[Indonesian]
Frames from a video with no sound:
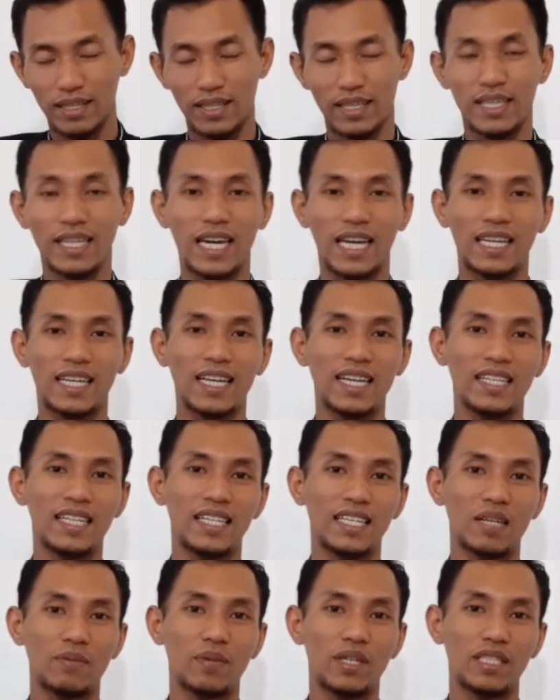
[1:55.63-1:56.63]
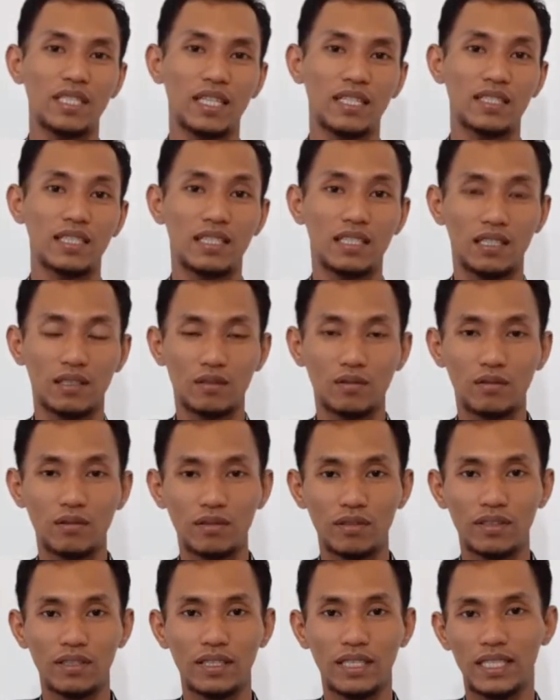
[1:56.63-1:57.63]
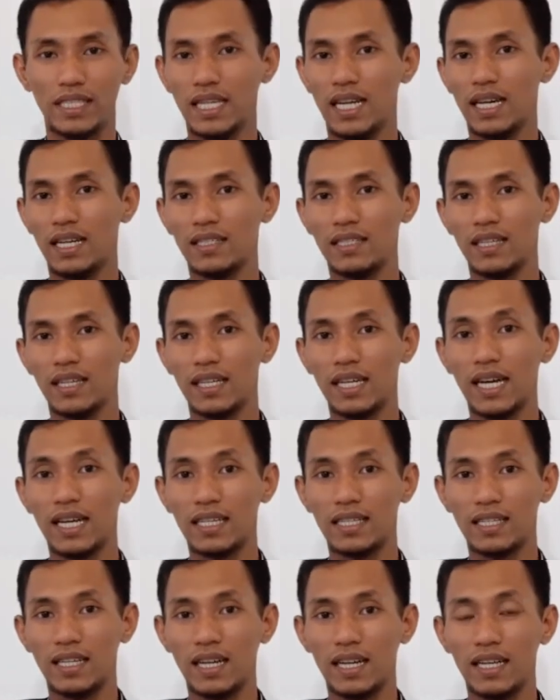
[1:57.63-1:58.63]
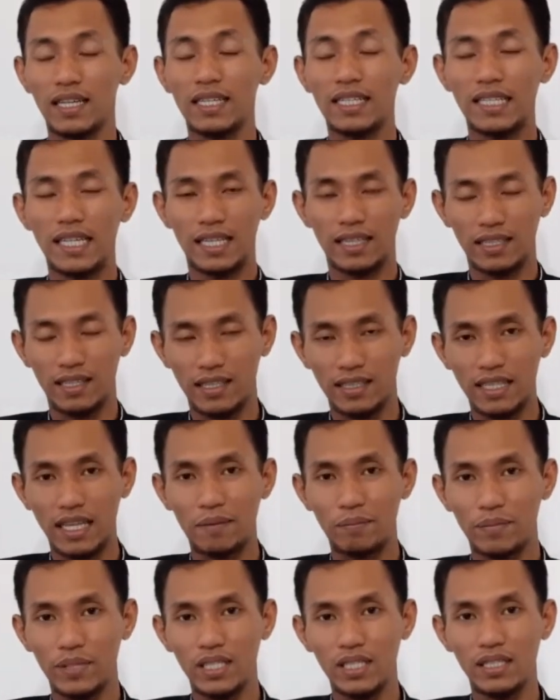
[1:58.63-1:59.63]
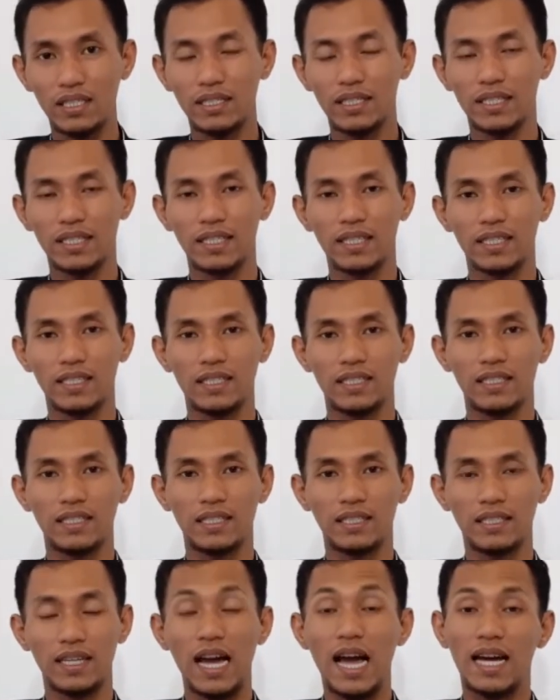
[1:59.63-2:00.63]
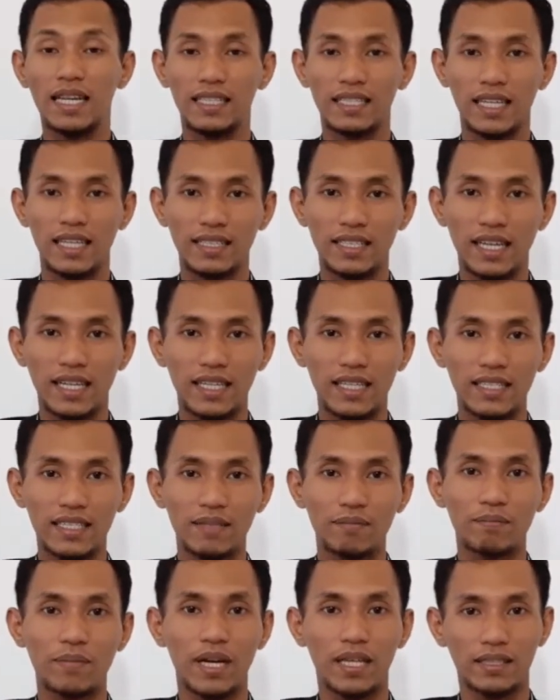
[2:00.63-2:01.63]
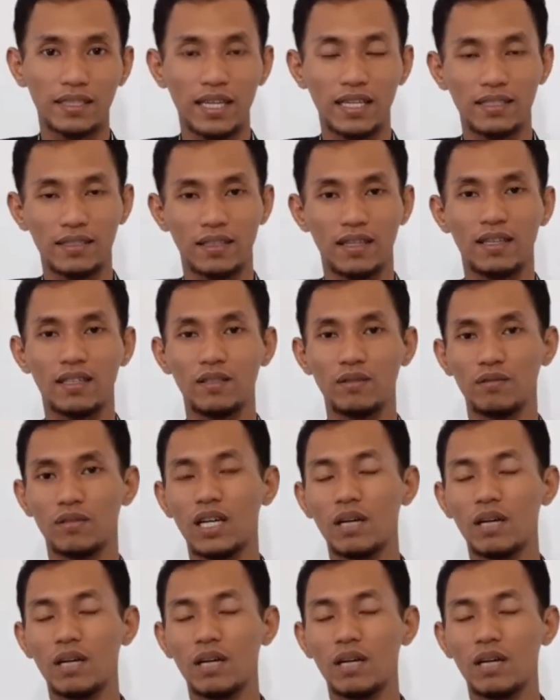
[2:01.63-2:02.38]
Karena yang namanya selingkuh tidak hanya karena niat ya, tapi eh, adanya kesempatan juga